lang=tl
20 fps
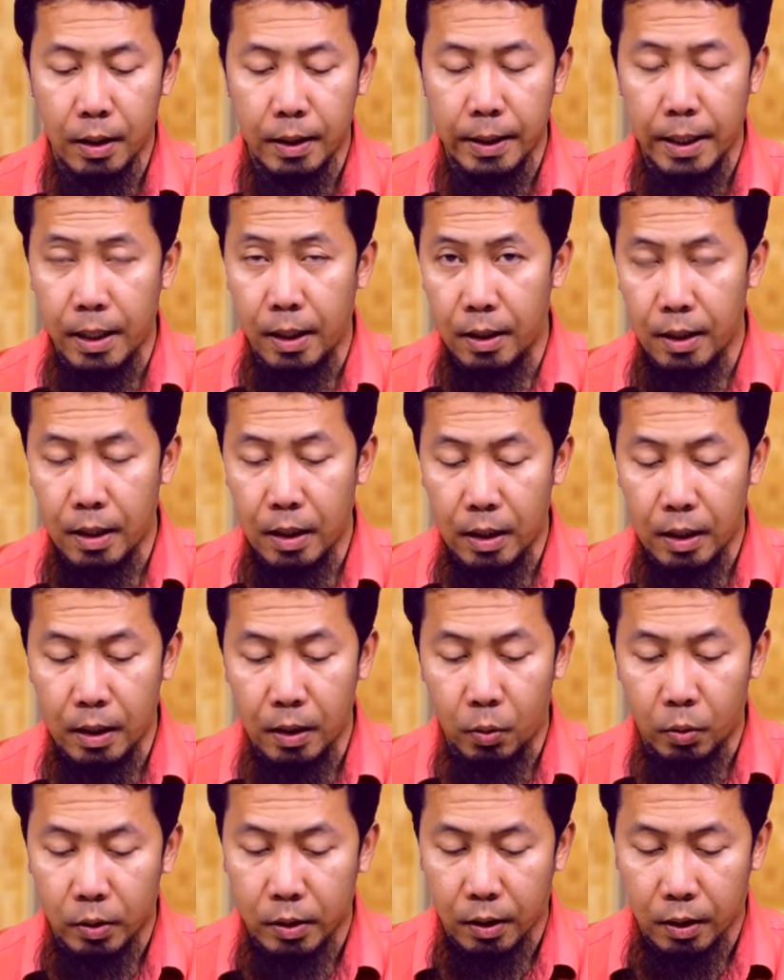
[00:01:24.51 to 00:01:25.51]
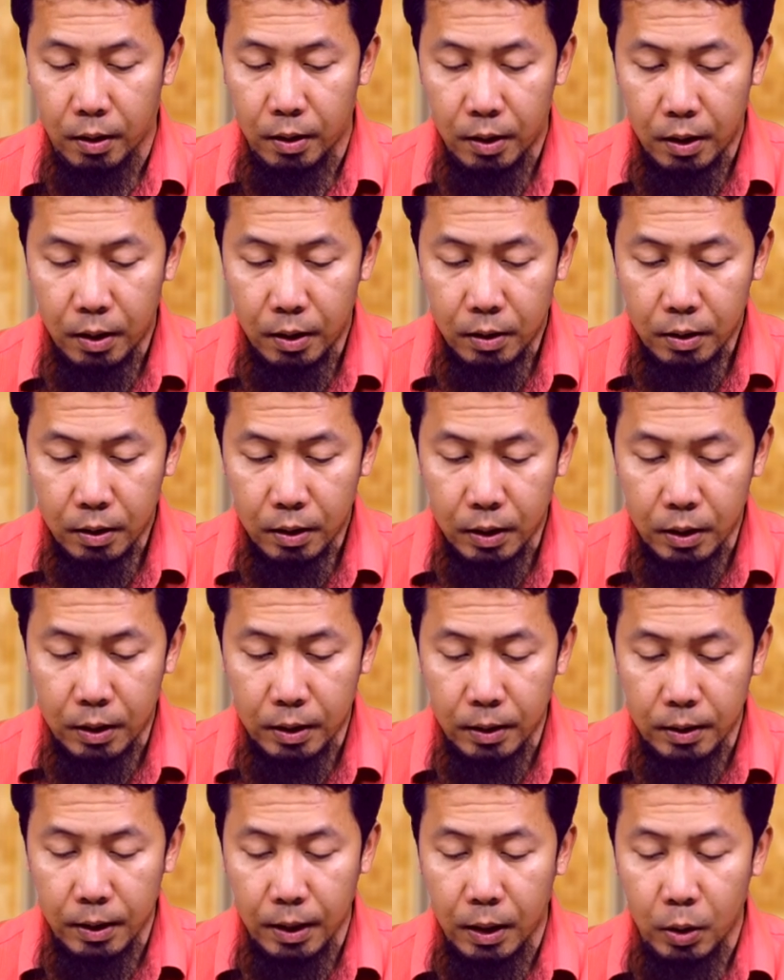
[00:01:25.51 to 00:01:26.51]
annihla, al-uqr.
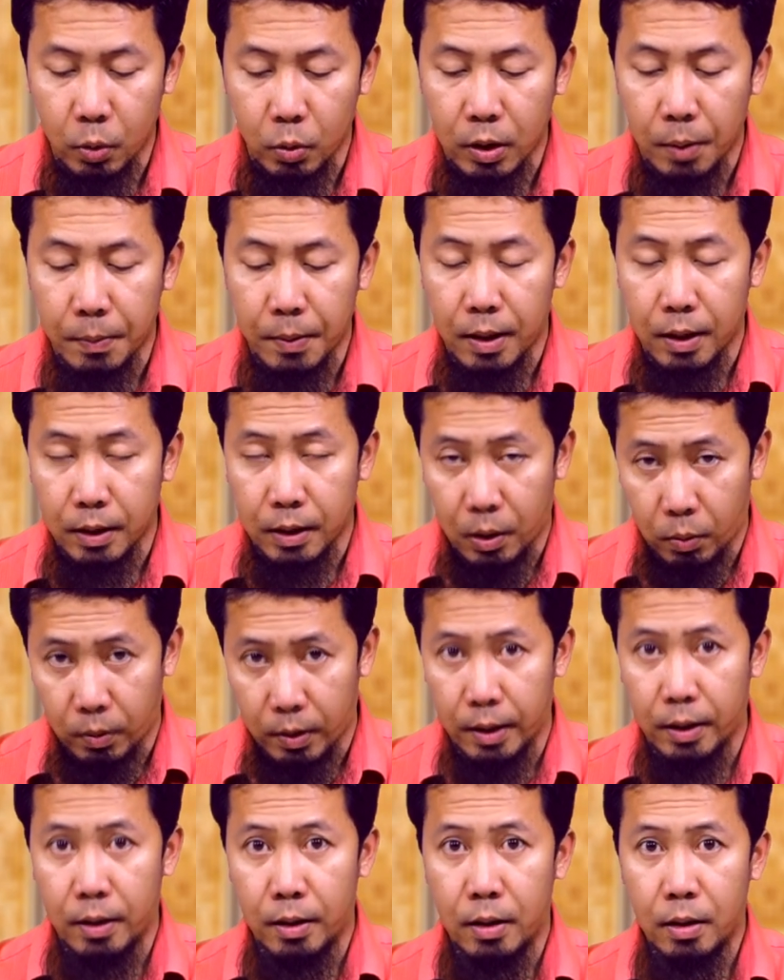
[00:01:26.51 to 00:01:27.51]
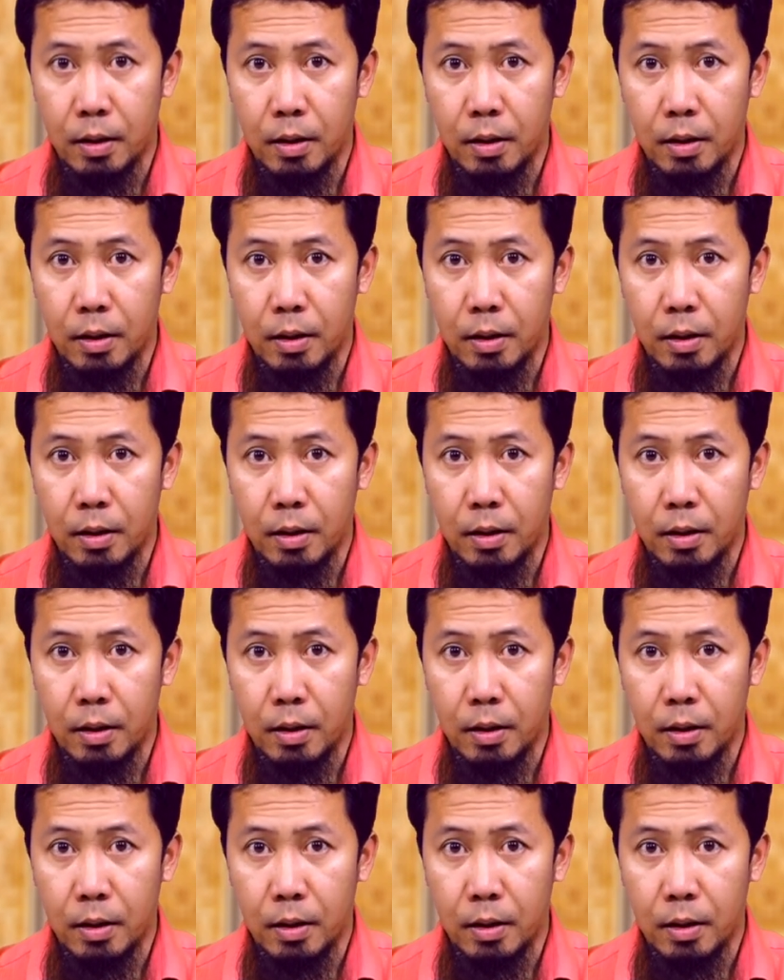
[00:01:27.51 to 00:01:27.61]
isa ito sa mga katawagan.